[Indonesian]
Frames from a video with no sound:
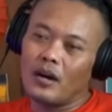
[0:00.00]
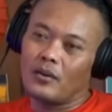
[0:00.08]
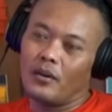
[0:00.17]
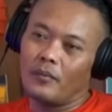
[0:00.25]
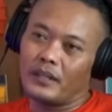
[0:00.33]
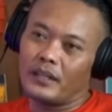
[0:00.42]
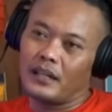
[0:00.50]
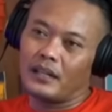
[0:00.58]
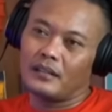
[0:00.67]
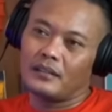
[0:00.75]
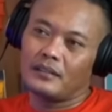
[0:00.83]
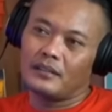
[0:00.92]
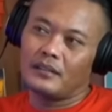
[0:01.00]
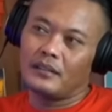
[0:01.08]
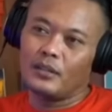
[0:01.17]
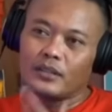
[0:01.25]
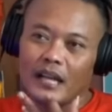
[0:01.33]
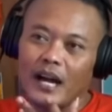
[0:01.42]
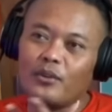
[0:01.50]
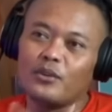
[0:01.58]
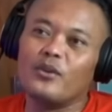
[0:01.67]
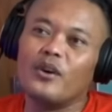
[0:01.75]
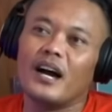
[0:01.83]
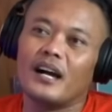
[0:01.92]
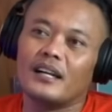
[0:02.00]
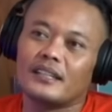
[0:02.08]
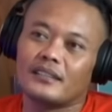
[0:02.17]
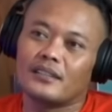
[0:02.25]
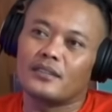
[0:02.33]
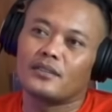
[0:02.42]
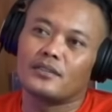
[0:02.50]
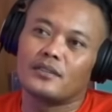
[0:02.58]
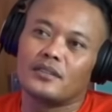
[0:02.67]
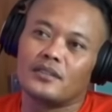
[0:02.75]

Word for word: gua pikir lu tahu gue gitu. Ah. Ah.